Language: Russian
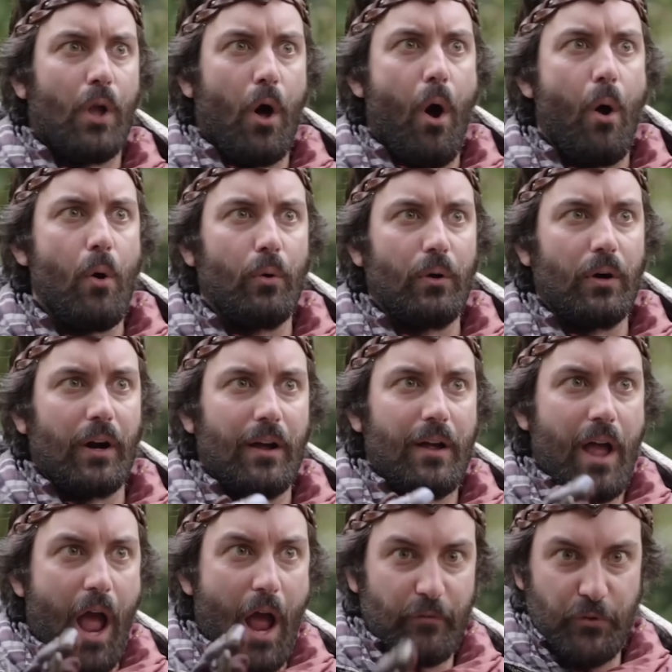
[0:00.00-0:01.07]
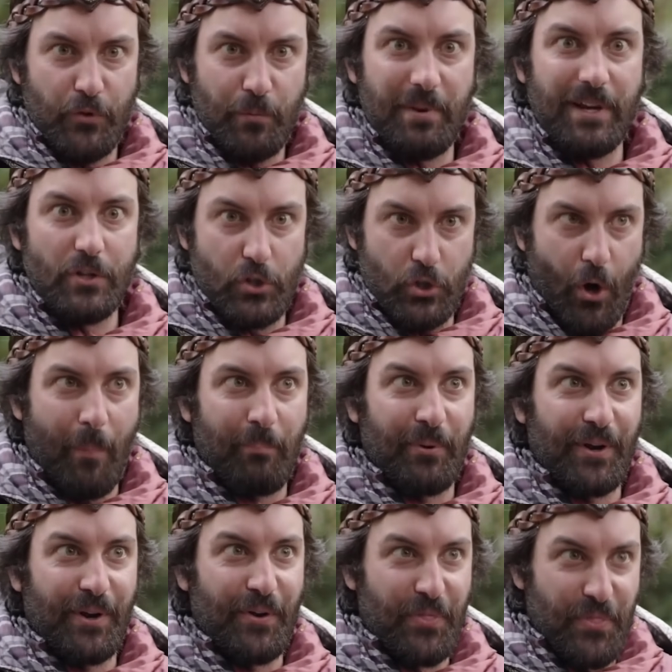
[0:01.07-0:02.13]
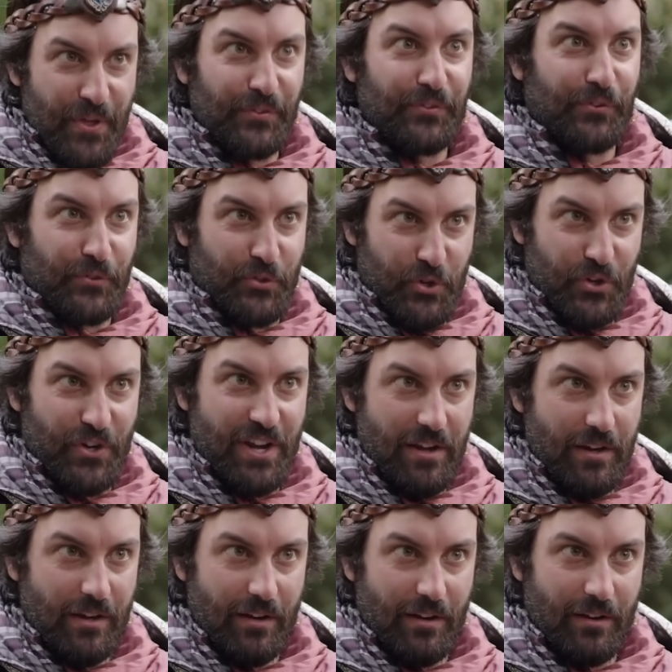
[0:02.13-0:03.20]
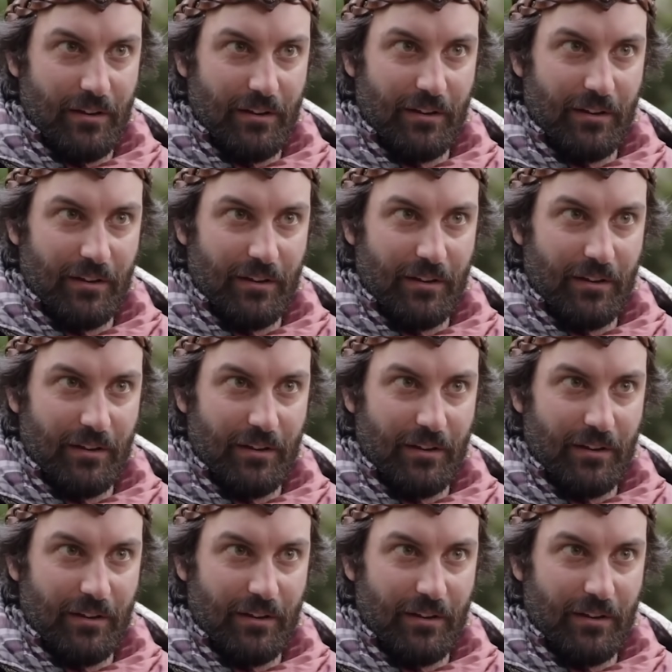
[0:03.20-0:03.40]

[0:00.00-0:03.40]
долго ты уже рубишь это дерево?